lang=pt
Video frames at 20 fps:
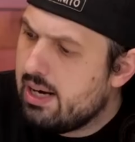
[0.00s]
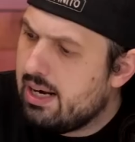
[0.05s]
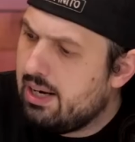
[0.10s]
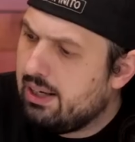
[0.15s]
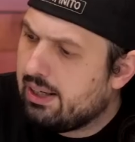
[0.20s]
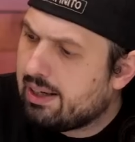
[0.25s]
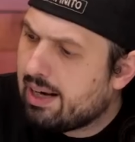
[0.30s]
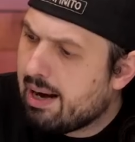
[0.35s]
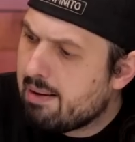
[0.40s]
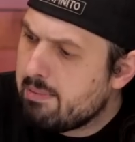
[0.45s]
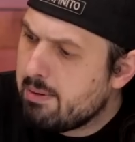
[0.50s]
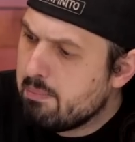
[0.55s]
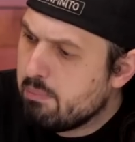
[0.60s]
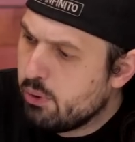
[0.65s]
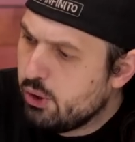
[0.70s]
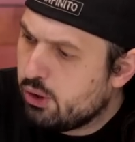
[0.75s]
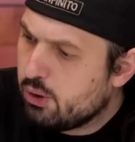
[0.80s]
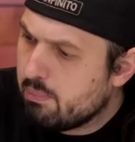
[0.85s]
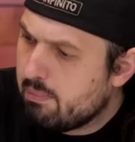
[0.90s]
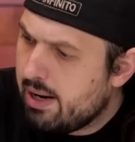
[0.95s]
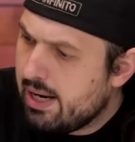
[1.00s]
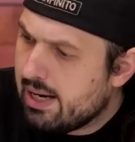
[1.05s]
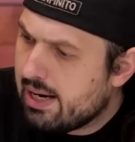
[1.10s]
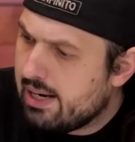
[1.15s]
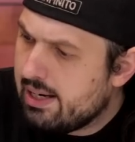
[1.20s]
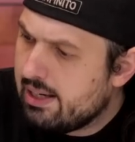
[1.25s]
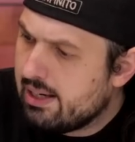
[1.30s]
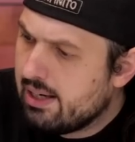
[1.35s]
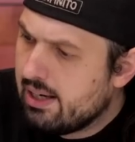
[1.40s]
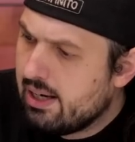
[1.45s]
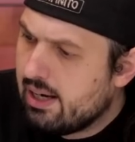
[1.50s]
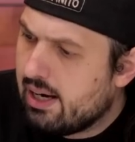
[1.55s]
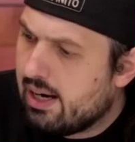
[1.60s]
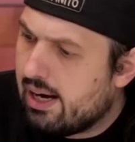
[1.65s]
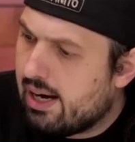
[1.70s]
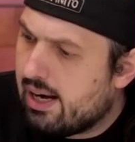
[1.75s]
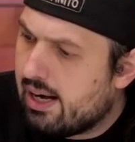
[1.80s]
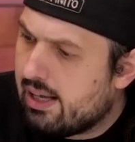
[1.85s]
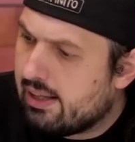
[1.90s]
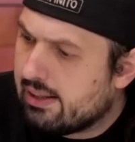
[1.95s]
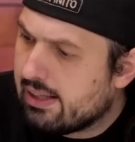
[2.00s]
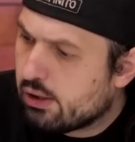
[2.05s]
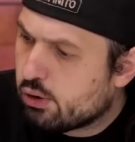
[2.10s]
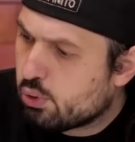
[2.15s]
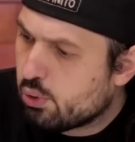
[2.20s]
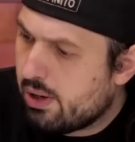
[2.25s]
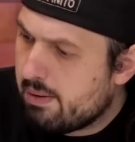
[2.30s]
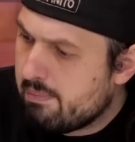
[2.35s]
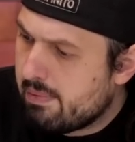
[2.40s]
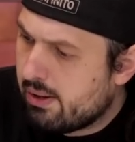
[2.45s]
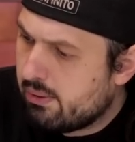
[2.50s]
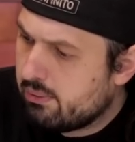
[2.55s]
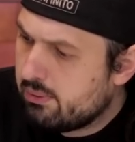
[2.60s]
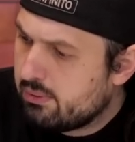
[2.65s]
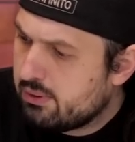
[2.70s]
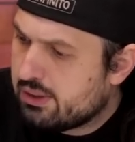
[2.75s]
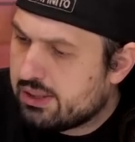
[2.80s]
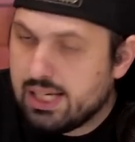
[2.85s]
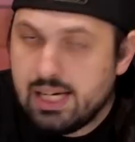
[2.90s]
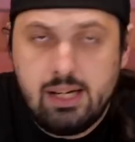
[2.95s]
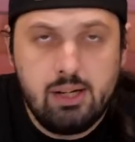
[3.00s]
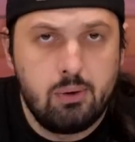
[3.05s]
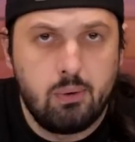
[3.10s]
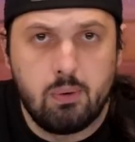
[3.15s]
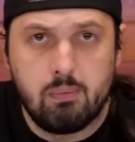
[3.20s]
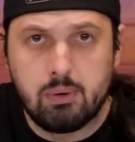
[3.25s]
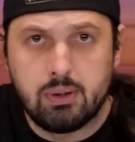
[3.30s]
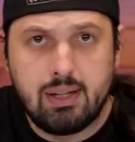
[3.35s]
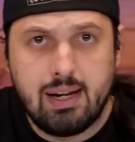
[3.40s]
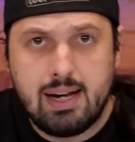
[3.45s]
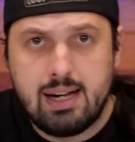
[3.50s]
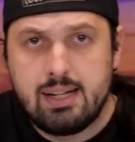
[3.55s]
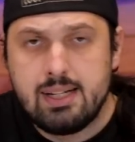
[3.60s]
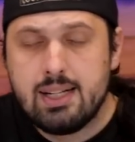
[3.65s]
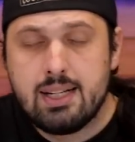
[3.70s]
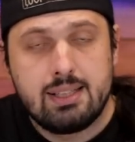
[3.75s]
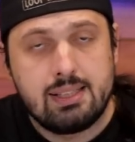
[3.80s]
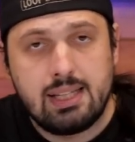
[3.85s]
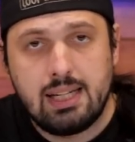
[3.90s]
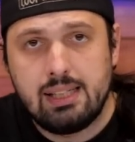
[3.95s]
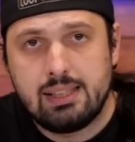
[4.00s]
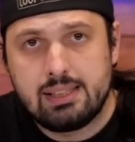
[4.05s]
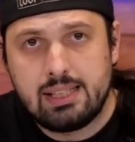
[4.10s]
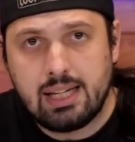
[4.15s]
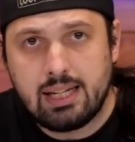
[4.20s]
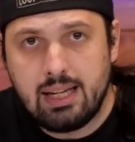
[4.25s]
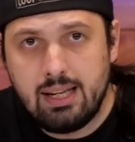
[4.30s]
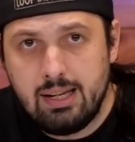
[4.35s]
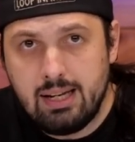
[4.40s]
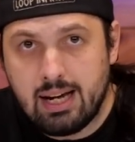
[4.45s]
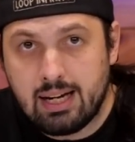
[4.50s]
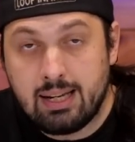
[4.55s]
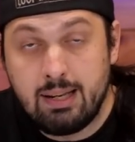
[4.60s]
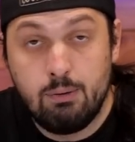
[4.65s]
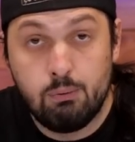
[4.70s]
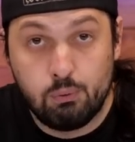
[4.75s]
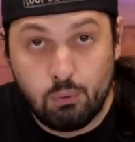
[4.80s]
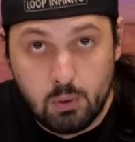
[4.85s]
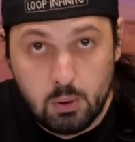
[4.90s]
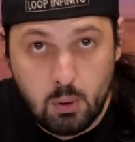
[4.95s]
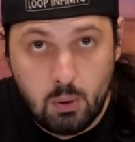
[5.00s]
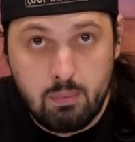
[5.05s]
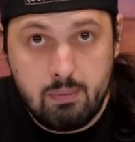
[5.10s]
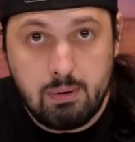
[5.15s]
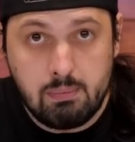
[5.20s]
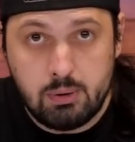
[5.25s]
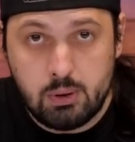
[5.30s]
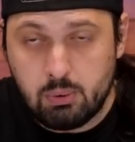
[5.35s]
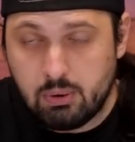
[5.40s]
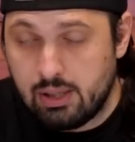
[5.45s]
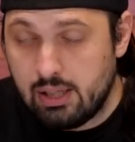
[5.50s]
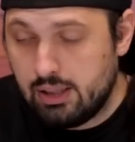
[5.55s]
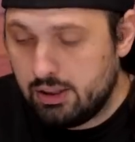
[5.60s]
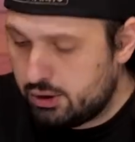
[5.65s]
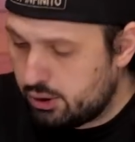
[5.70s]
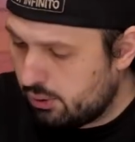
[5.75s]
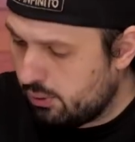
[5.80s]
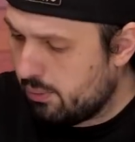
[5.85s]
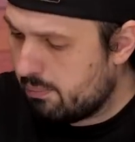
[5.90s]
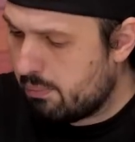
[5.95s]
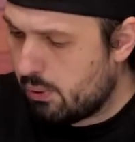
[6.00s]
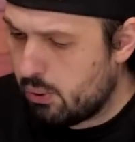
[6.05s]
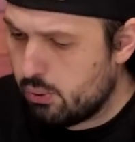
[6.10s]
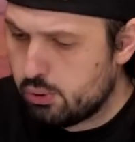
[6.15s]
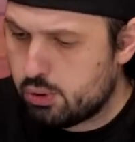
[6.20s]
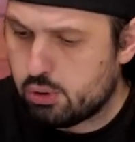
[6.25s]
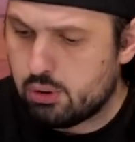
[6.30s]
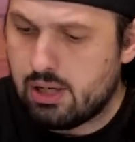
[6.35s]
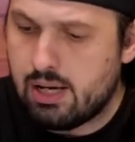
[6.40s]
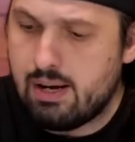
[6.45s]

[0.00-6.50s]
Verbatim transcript: ele cabe muito bem aí uh, na sua mão, sem incomodar, sem ser aquele, aquele volume muito grande no bolso,